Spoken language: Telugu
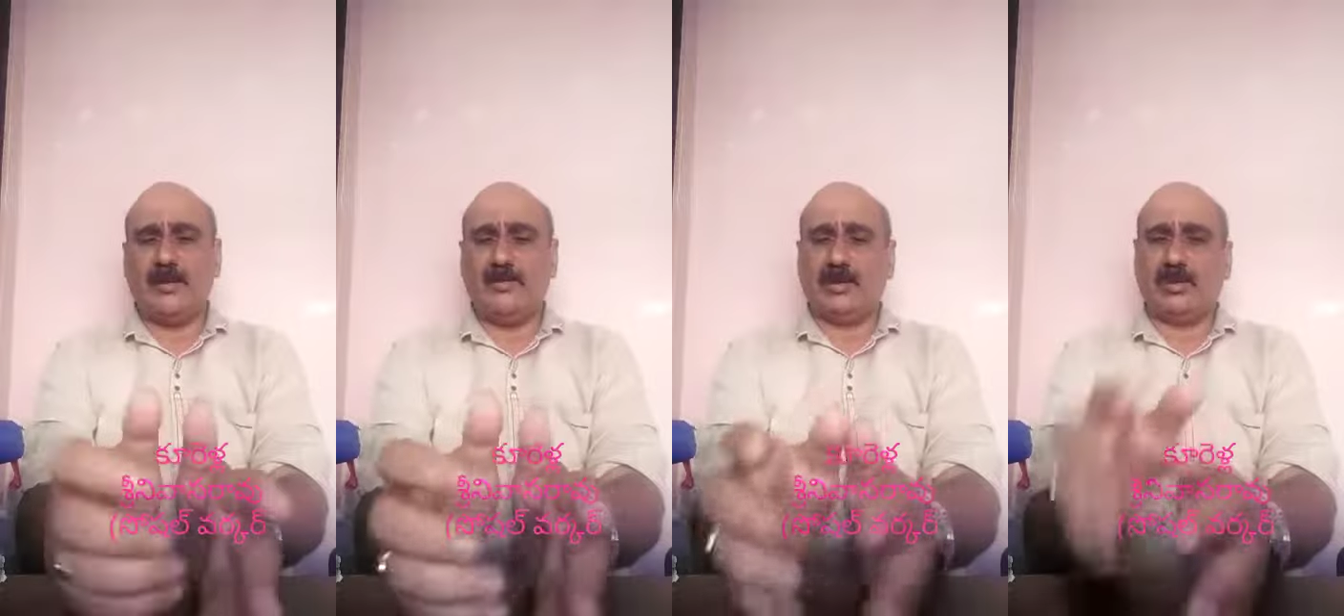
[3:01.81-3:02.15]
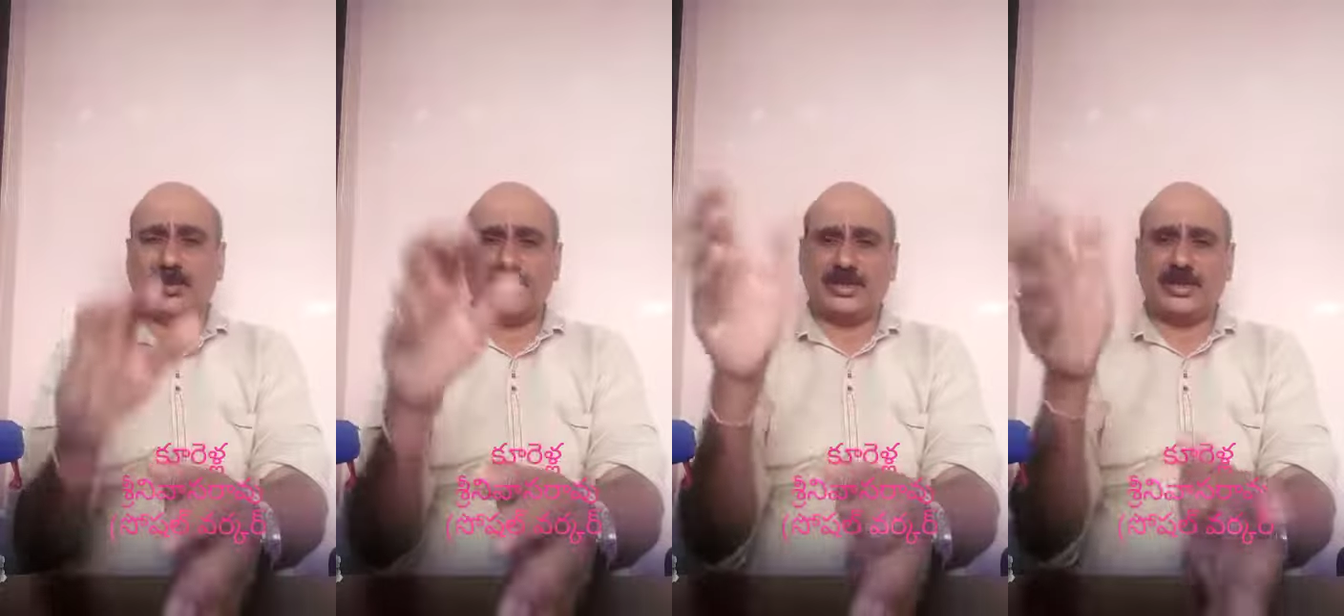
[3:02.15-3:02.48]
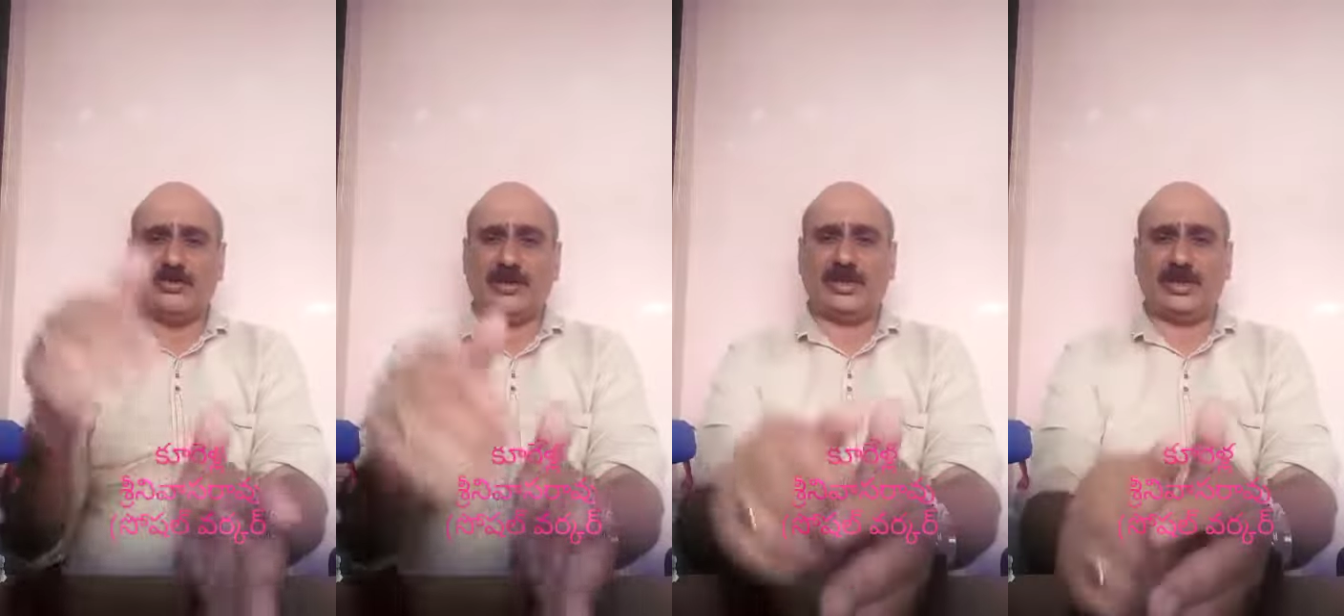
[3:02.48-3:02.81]
యాభై వేల రూపాయలు
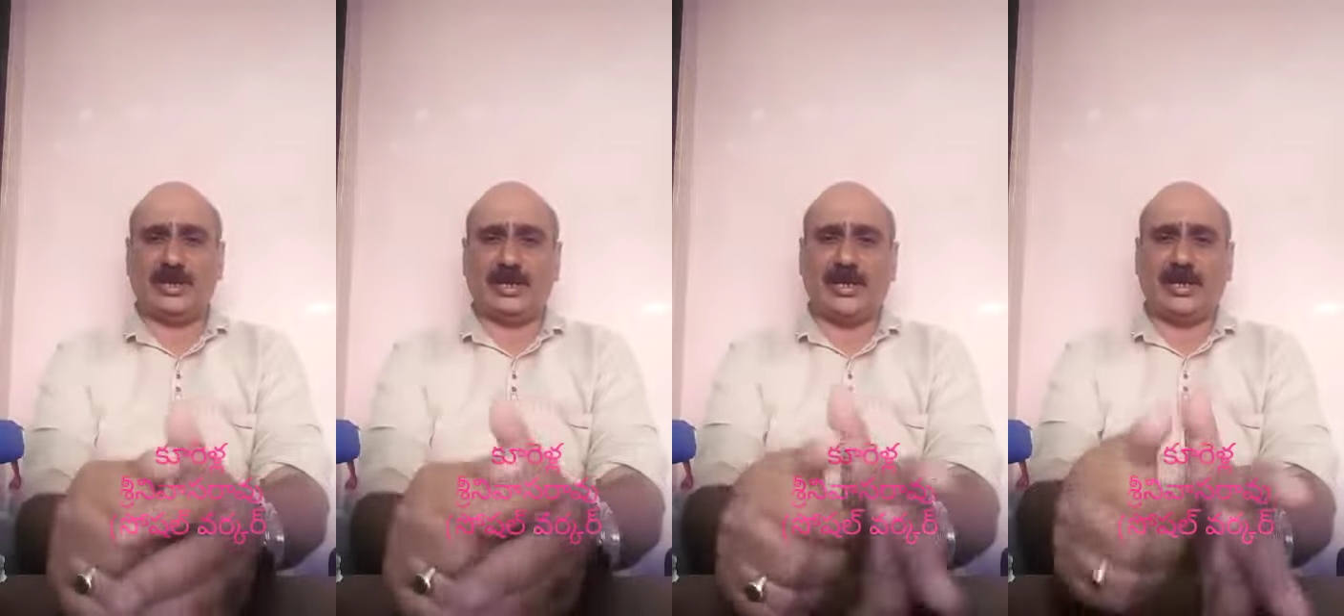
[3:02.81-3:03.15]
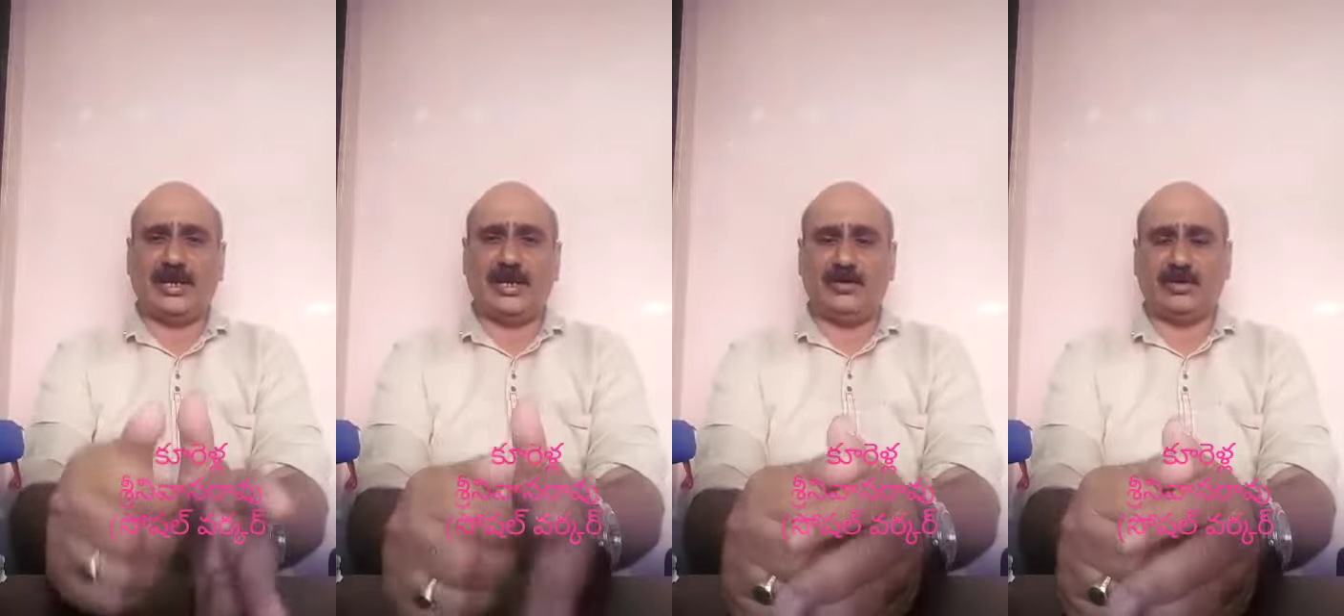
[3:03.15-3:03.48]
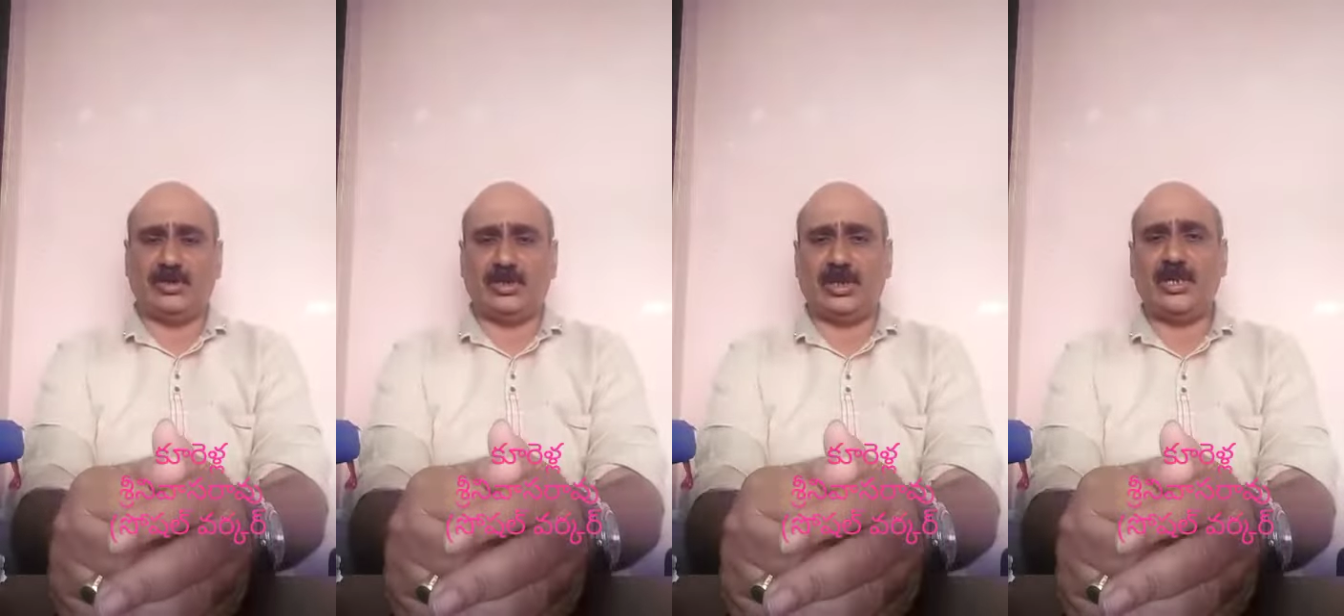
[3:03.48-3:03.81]
సికి వెళ్తాయండి కానీ ఇక్కడ
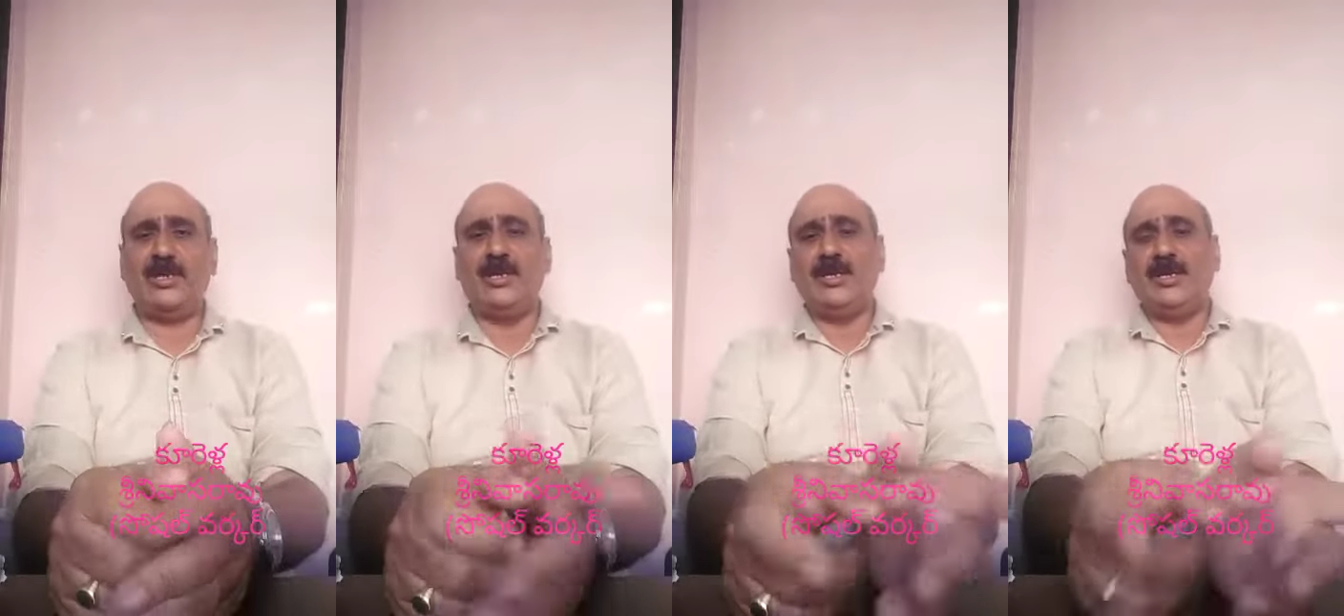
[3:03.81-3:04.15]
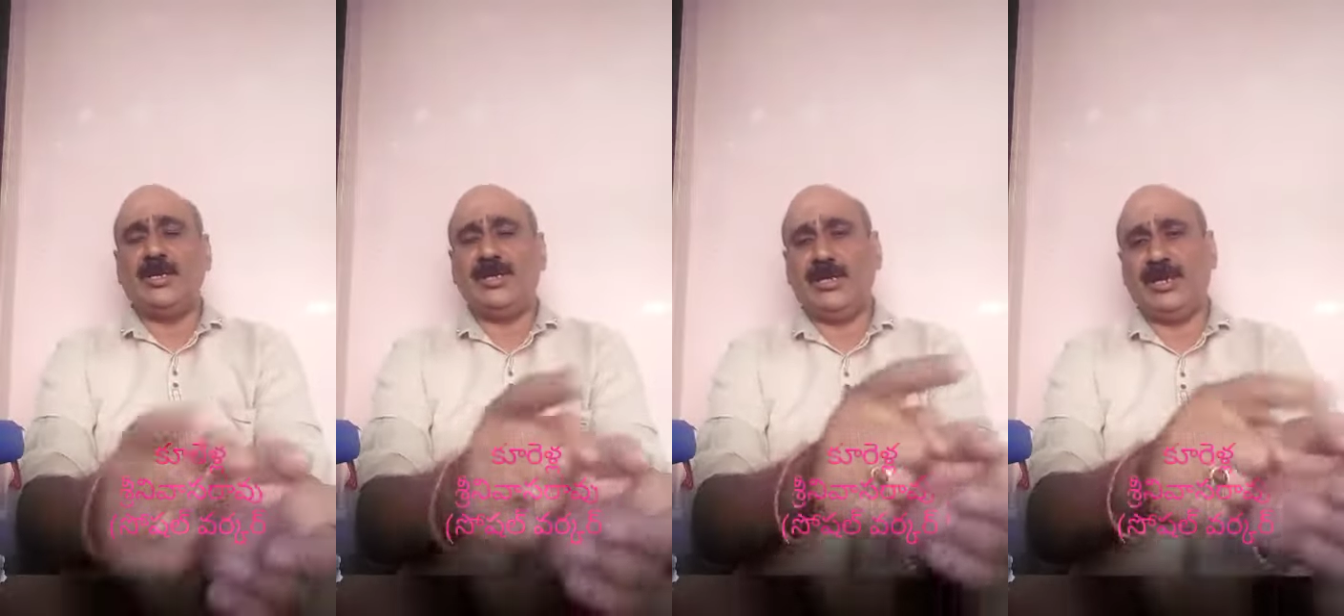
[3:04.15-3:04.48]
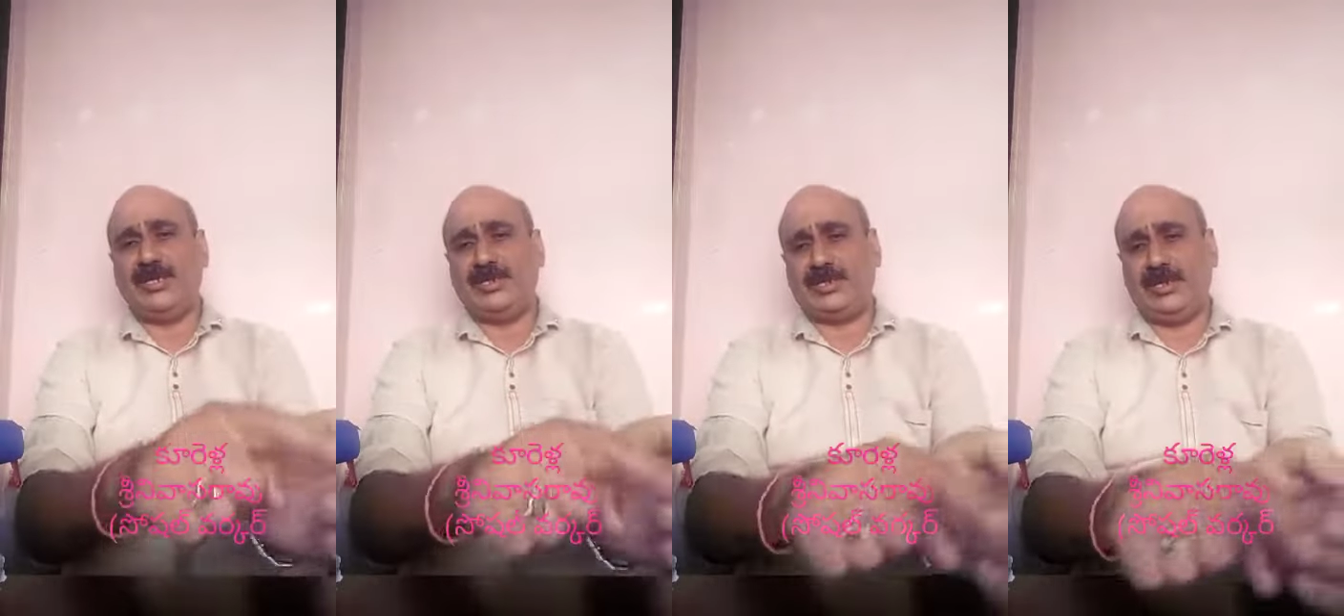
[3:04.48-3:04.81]
ఏమవుతుందంటే ఏ
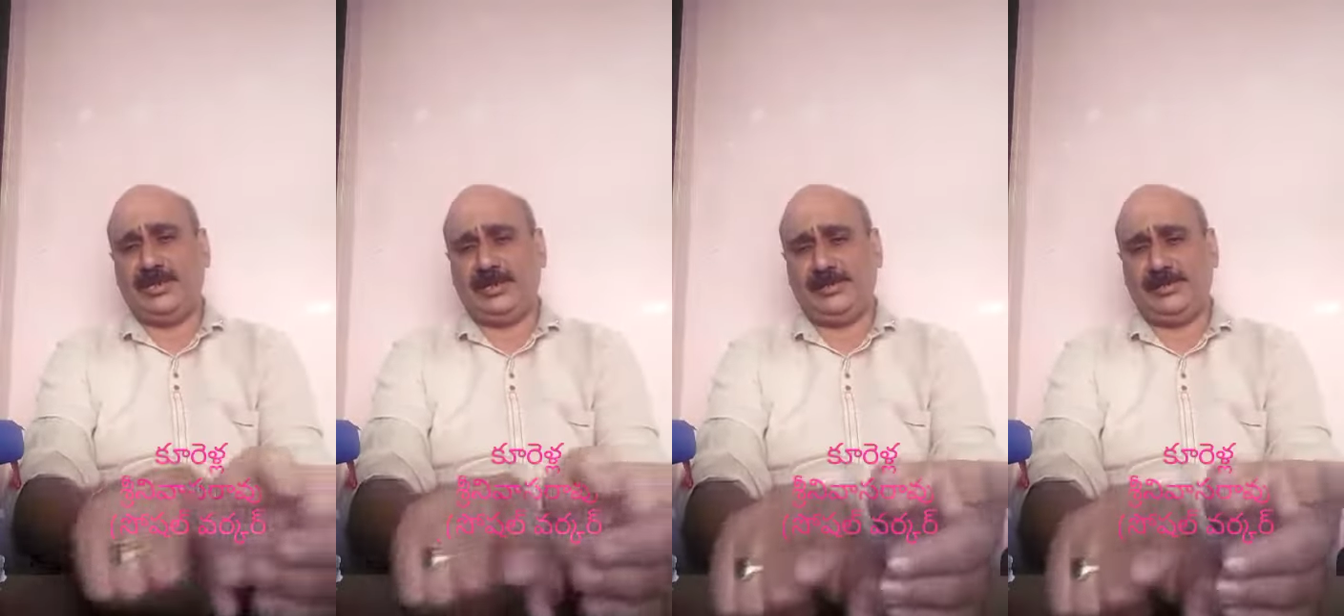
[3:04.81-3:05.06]
ఇచ్చిన